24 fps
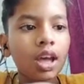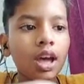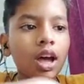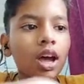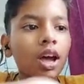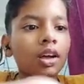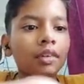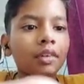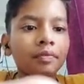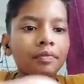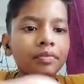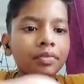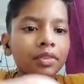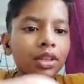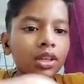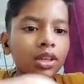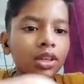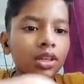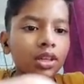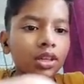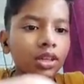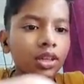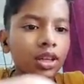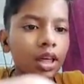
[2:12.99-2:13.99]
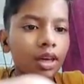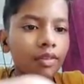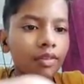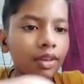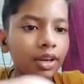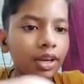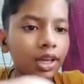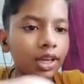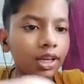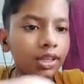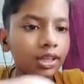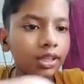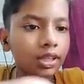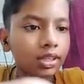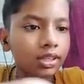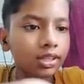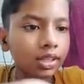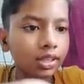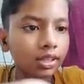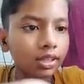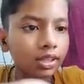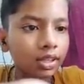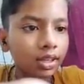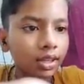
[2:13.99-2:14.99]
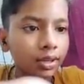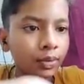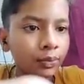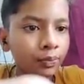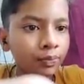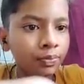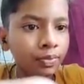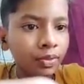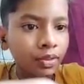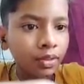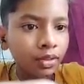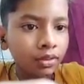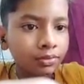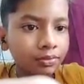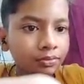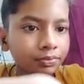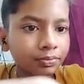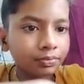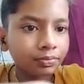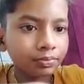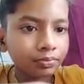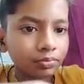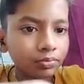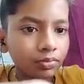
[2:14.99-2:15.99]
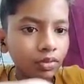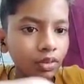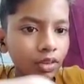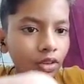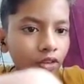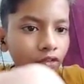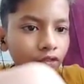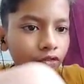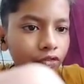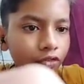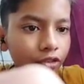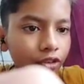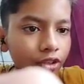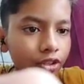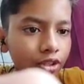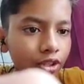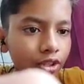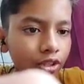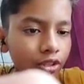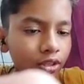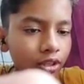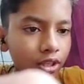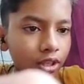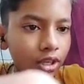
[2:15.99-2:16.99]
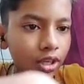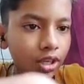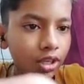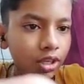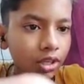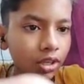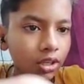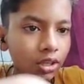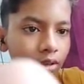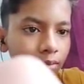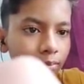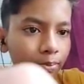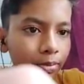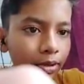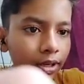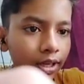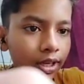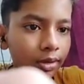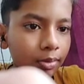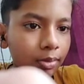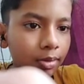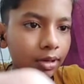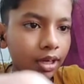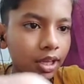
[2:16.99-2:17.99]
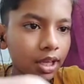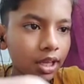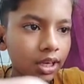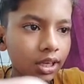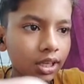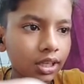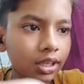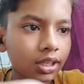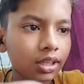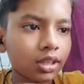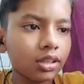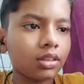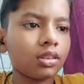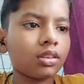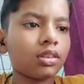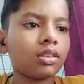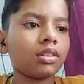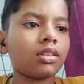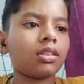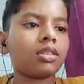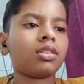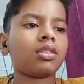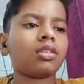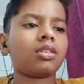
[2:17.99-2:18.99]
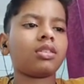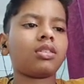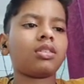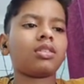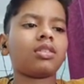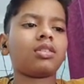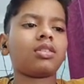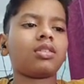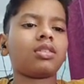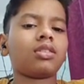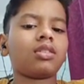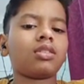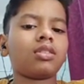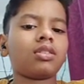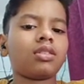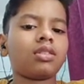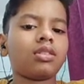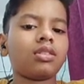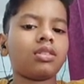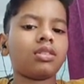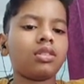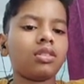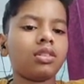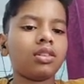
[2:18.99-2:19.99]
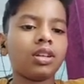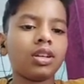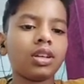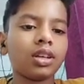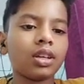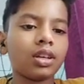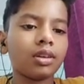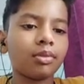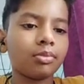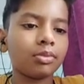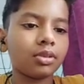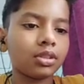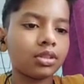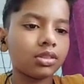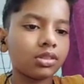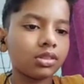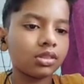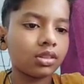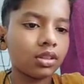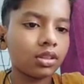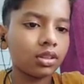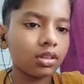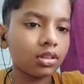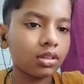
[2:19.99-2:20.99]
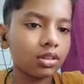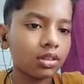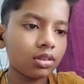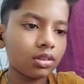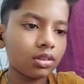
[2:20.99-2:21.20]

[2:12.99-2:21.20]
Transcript: हाँ इलेवन है ये सही है फिर से इधर एक पिलर बना लेंगे लेंगे हम इधर